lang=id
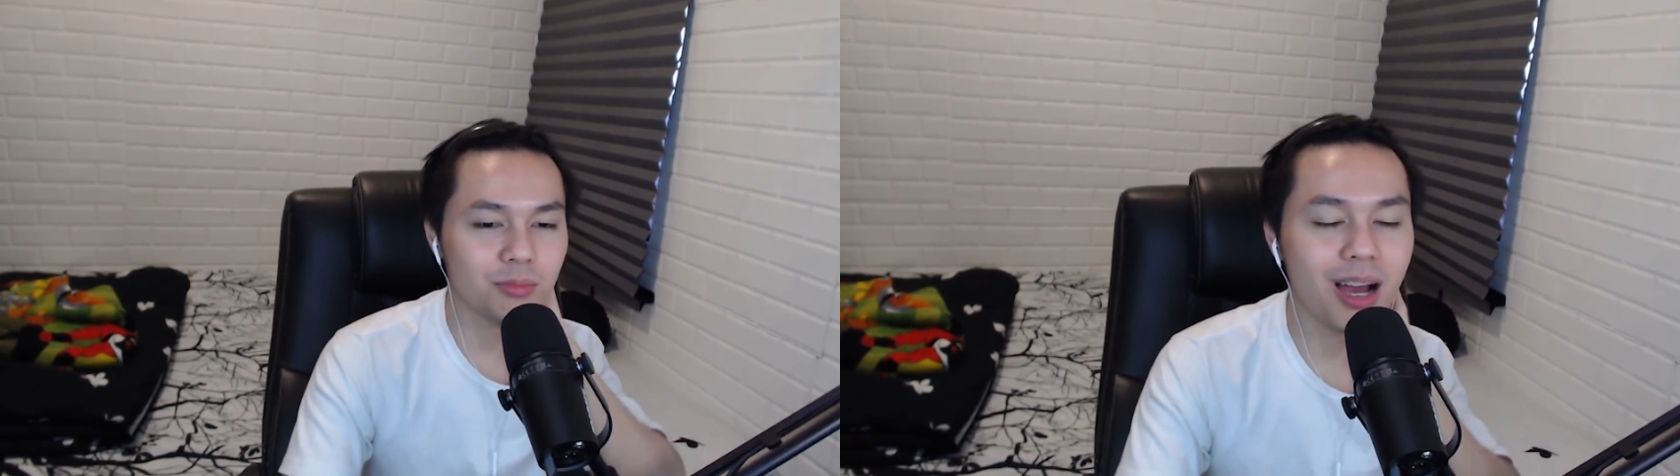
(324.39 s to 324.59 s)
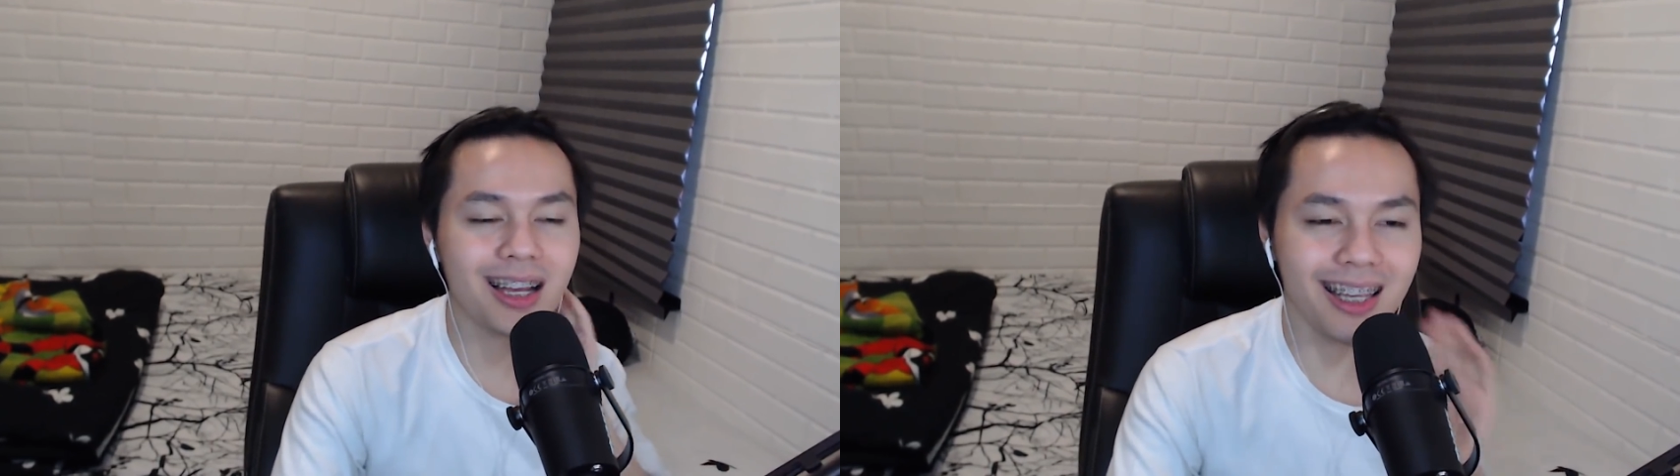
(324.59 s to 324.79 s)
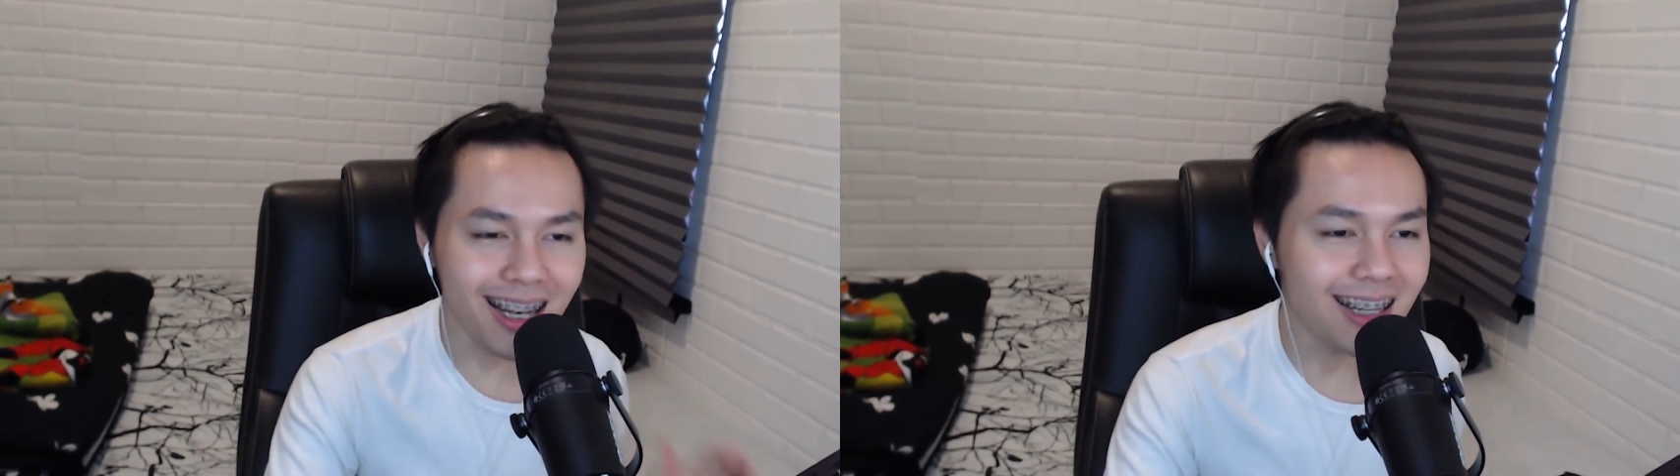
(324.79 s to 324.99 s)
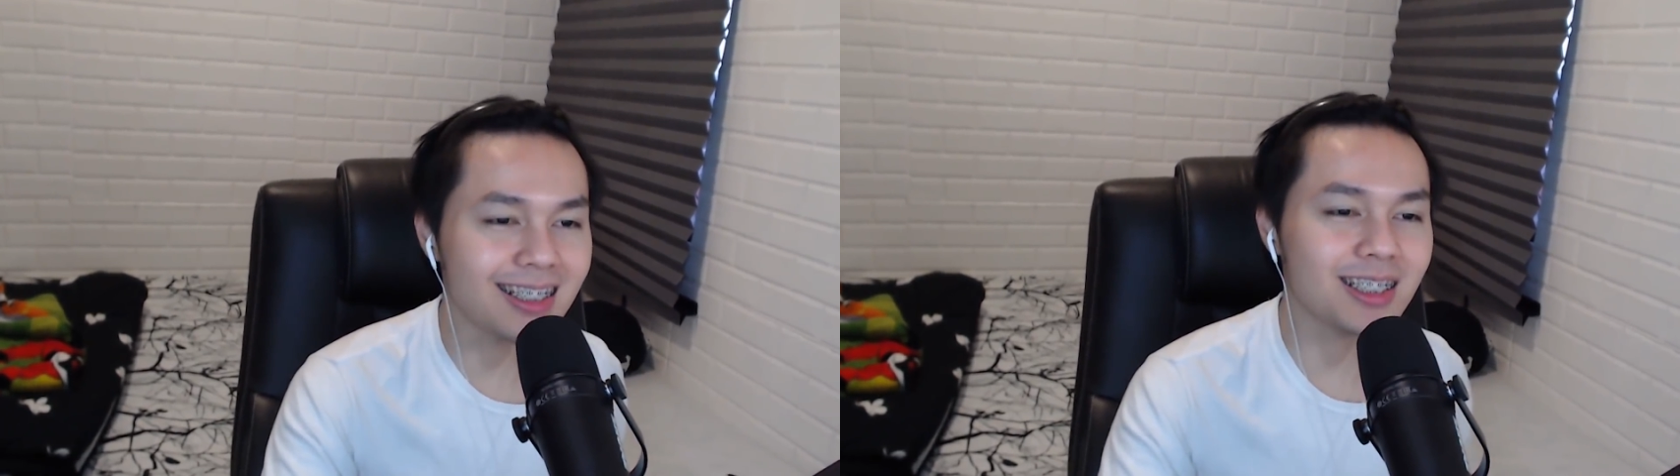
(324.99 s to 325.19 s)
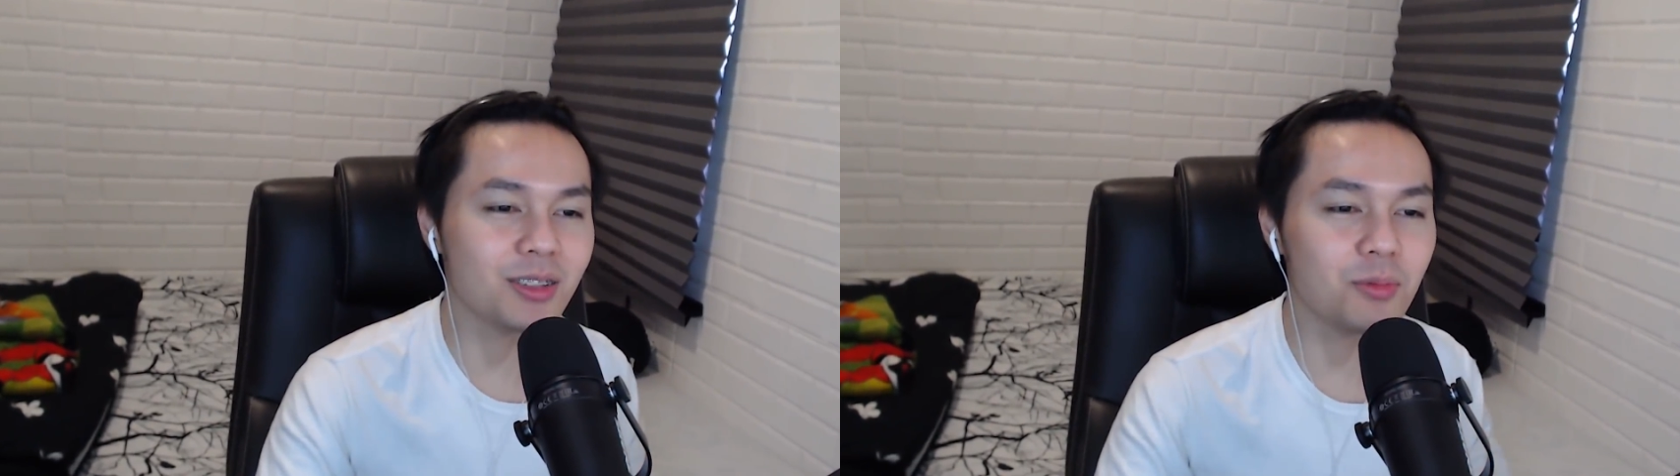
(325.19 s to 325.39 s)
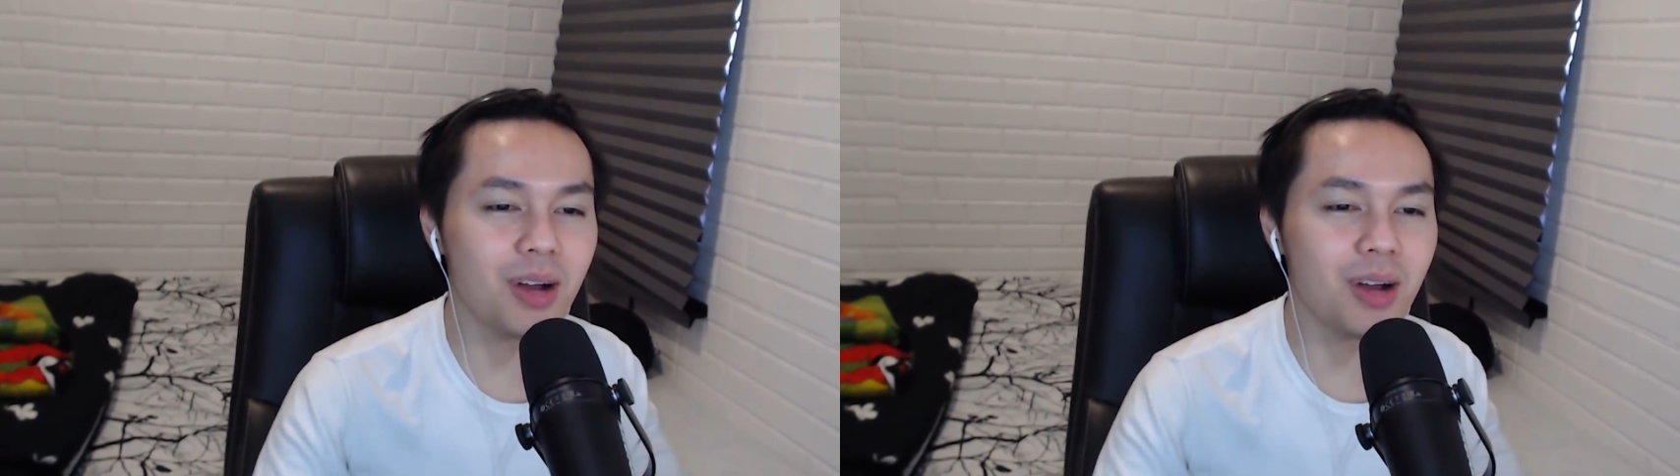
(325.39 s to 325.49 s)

bangke lah anak TikTok